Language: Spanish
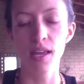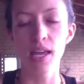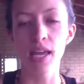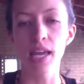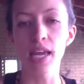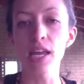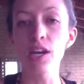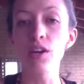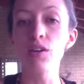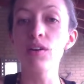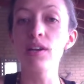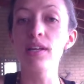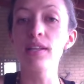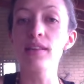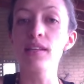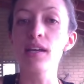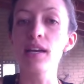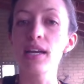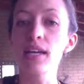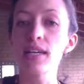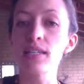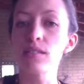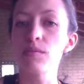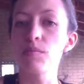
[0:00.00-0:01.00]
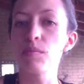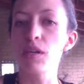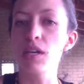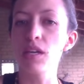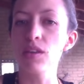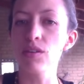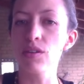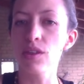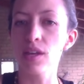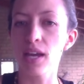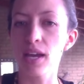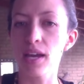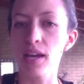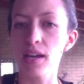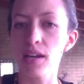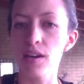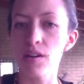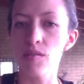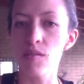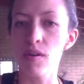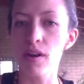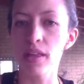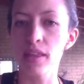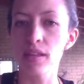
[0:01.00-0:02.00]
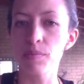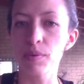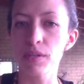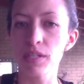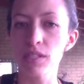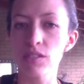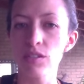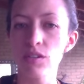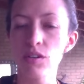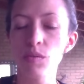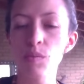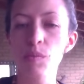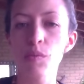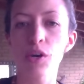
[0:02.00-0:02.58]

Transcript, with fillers: y no le tengas miedo de caer en una depresión,